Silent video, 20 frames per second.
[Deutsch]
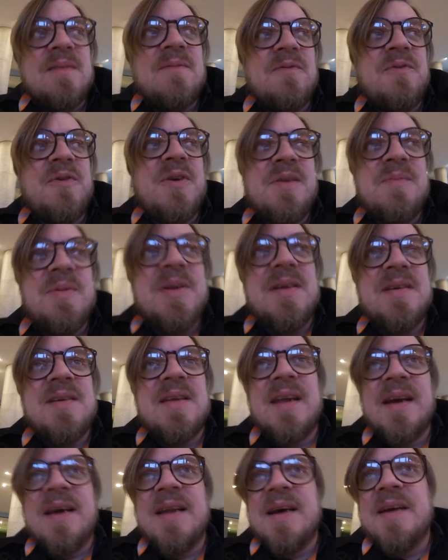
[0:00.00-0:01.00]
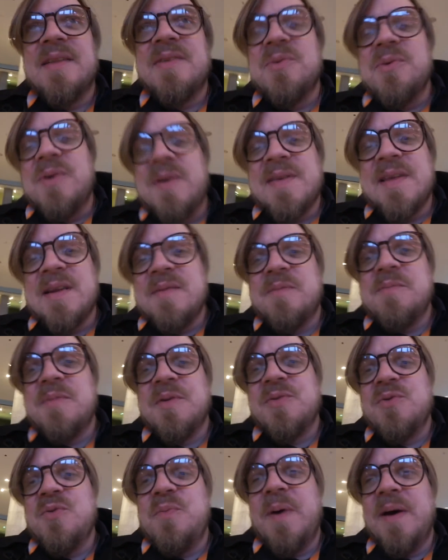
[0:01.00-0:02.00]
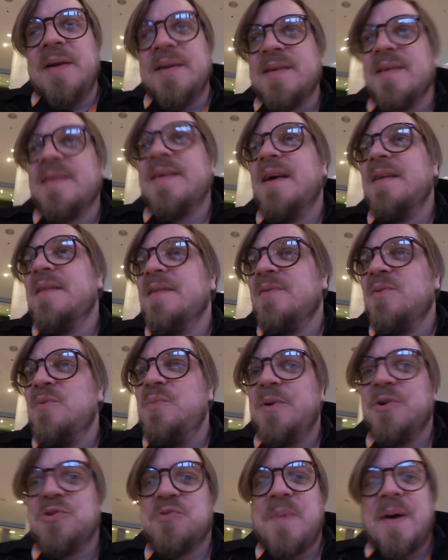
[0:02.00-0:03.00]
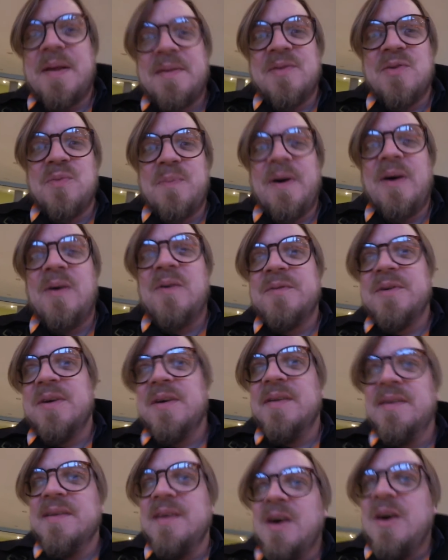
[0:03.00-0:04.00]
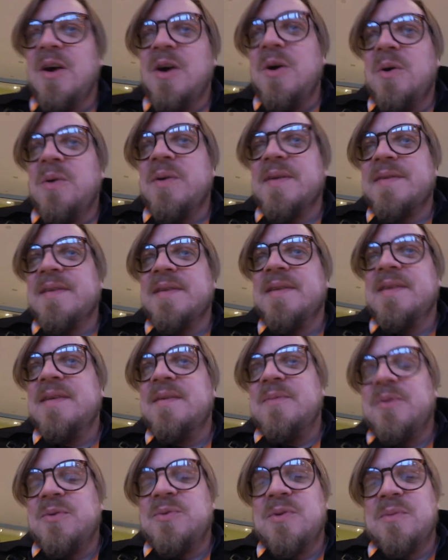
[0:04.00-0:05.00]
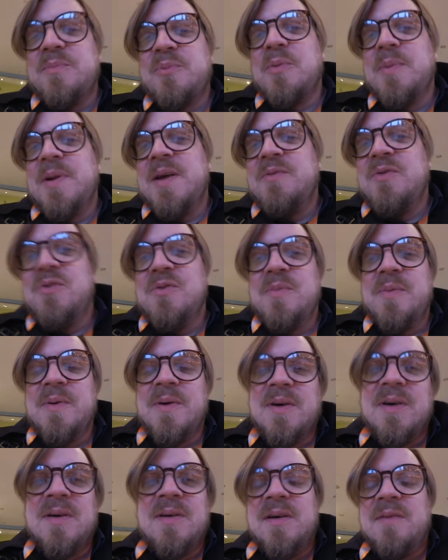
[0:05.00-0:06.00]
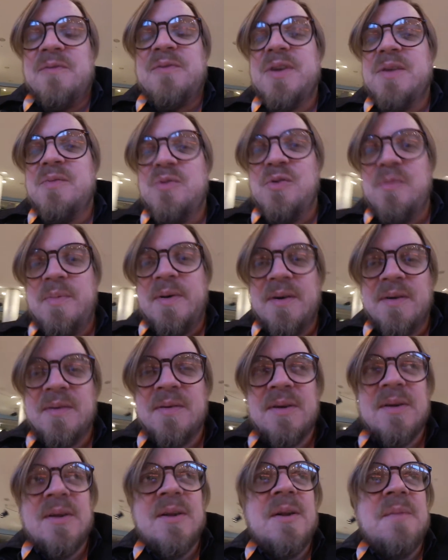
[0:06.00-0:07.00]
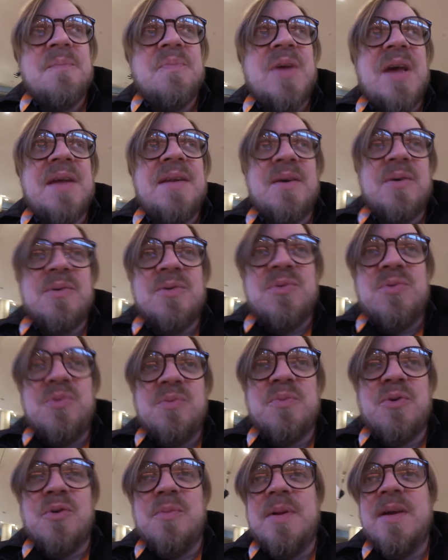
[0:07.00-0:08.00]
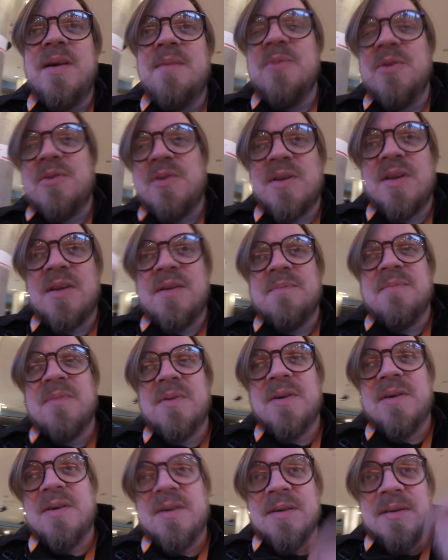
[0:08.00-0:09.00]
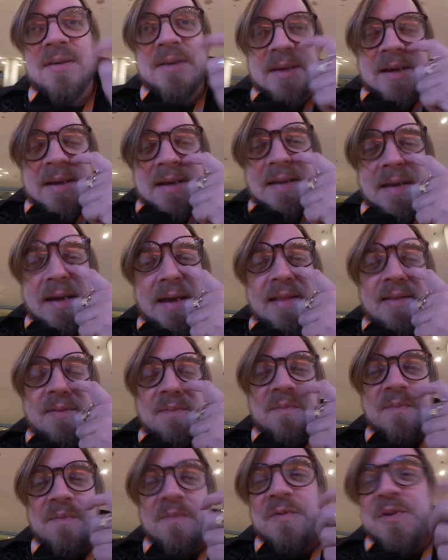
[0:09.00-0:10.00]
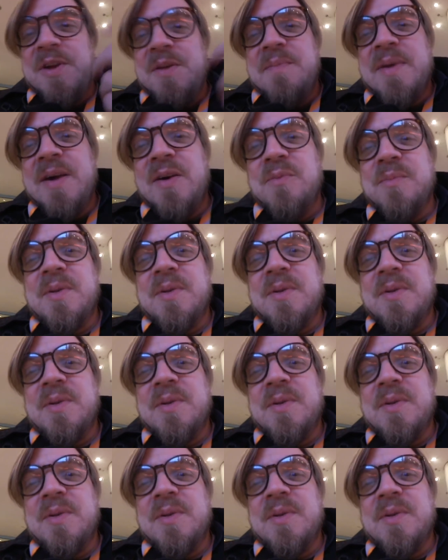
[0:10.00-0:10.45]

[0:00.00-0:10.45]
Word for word: Filme, die ich in der Generation gesehen habe, immer super interessant, super spannend, super aufregend. Und es sind nicht immer nur Probleme über äh, Filme über Kinder- und Jugendprobleme, sondern äh, da geht es um, viel mehr